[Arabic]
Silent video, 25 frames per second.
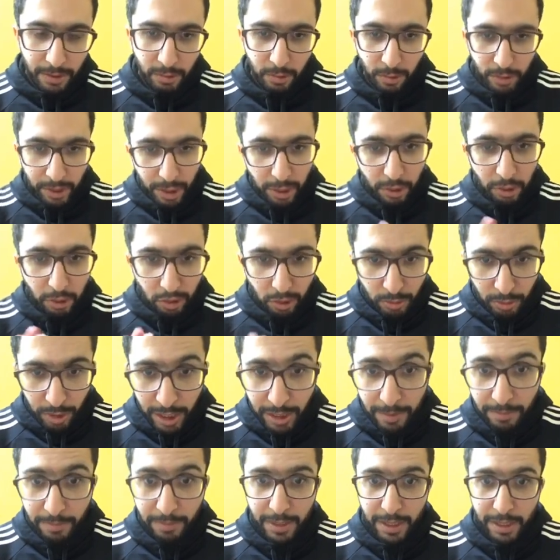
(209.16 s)
وده نقطه
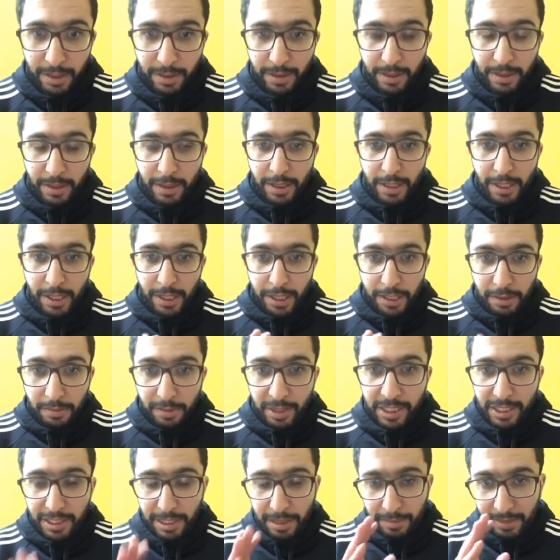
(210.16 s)
مهمه ان
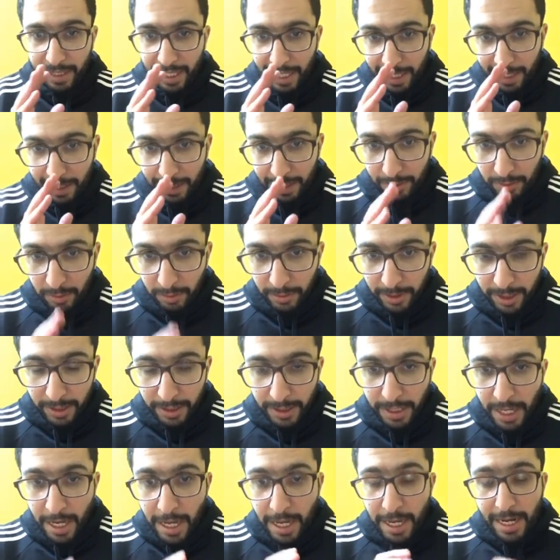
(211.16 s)
مصر لما دخلت المباراه
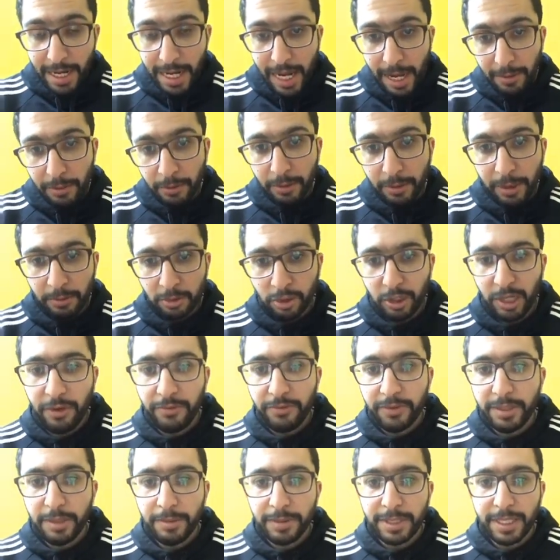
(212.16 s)
دي لعبت مباراه مش
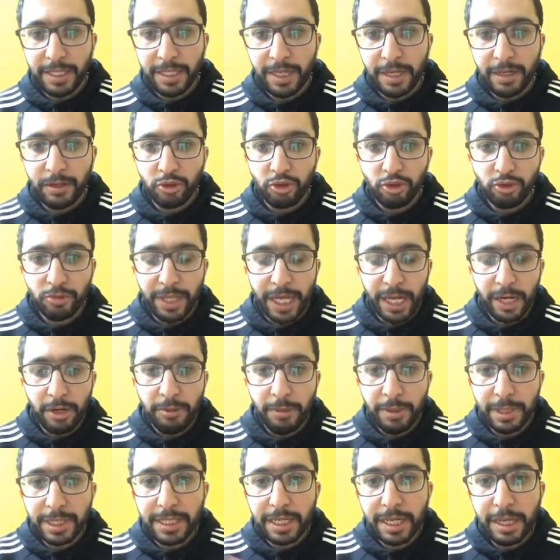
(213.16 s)
متحفظه بزياده عن اللزوم يعني
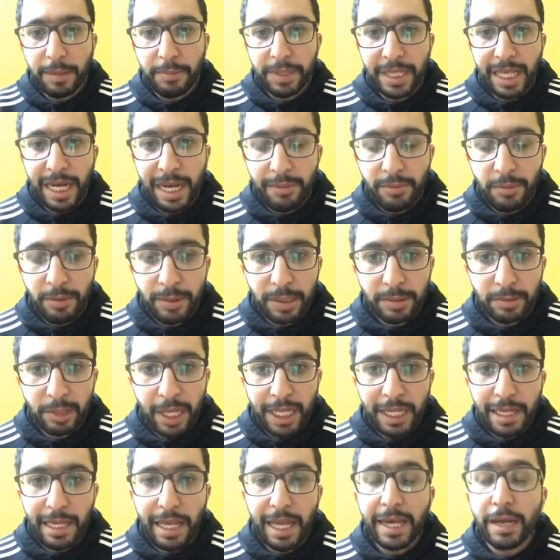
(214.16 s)
لو مصر كانت بتلعب مباراه
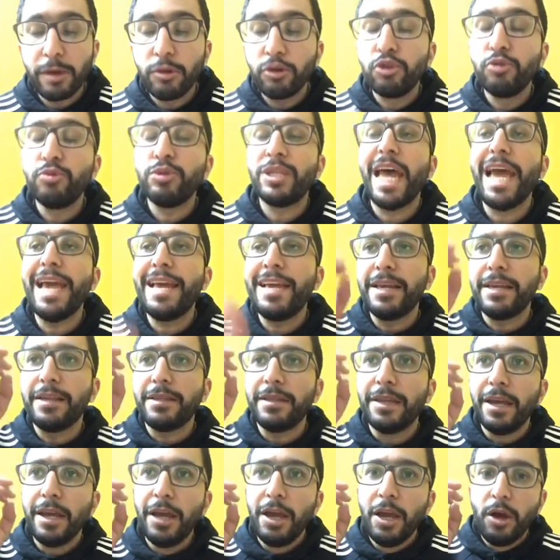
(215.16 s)
متعادله انا كنت متاكد
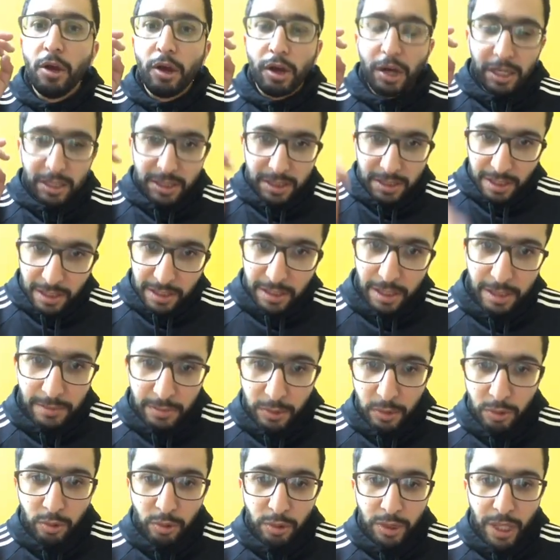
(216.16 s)
خاصه
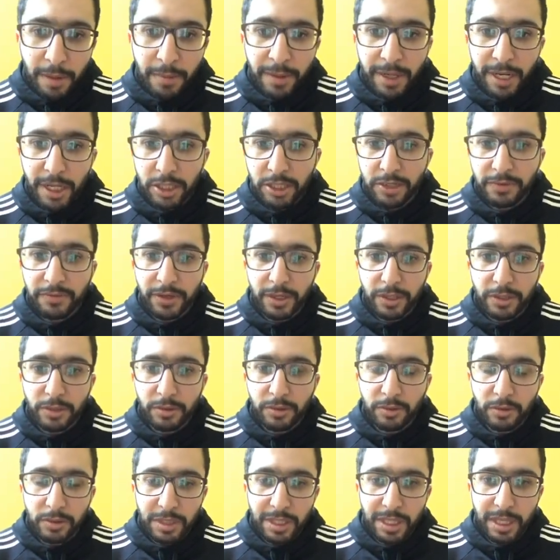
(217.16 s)
بوجود ايمن اشرف في خط
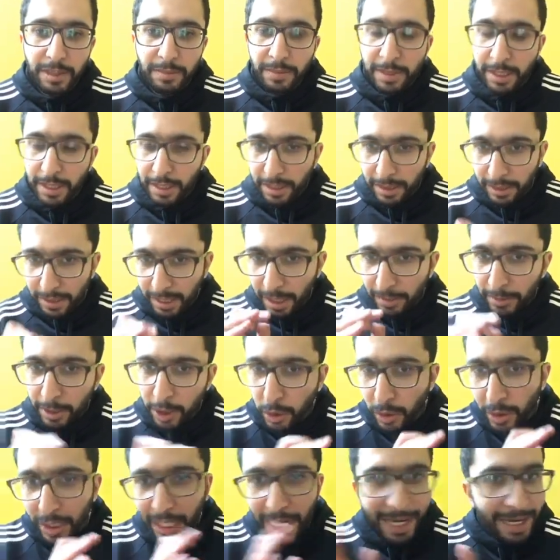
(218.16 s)
النص لما ده
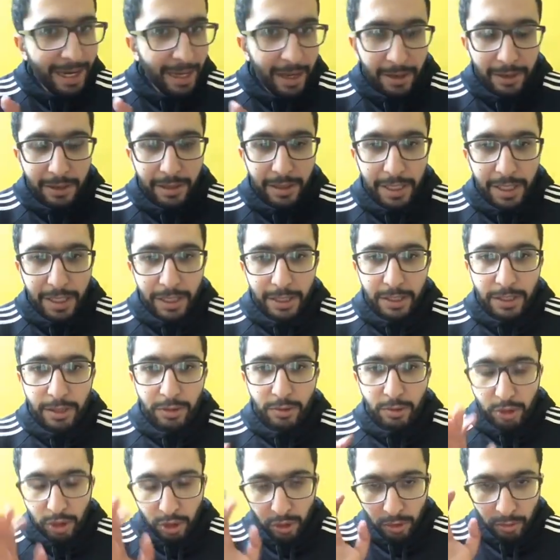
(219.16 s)
بيدل على عقليه
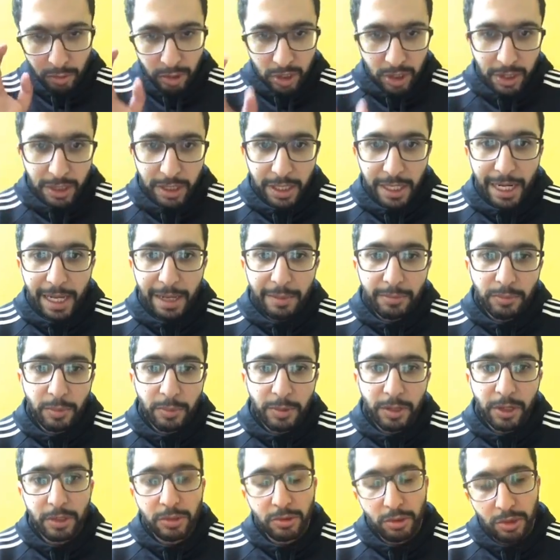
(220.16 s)
كيروش ان هو مصر يلعب
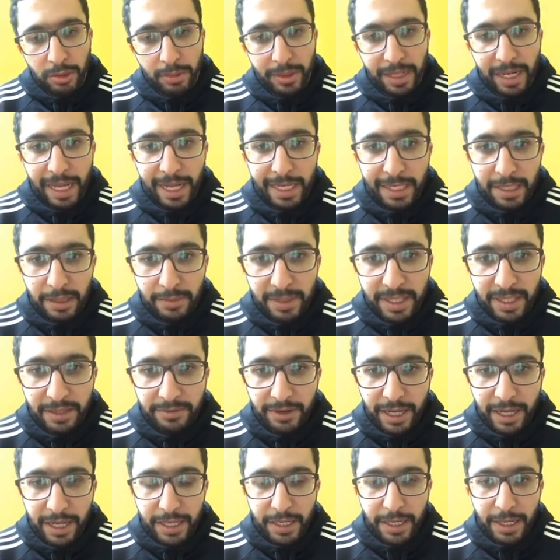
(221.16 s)
مباراه تعتبر لحد ما
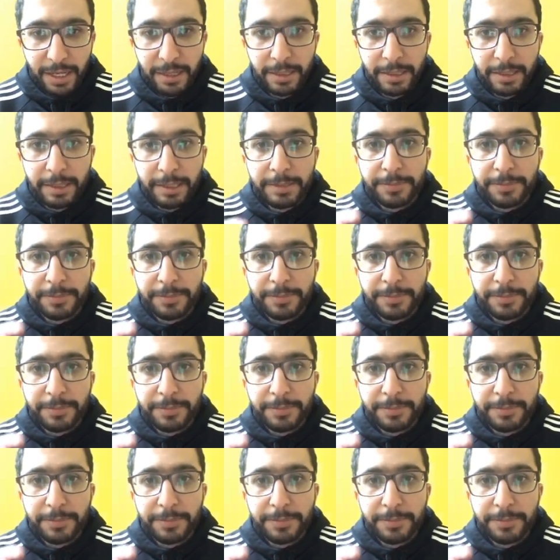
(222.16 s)
دفاعيه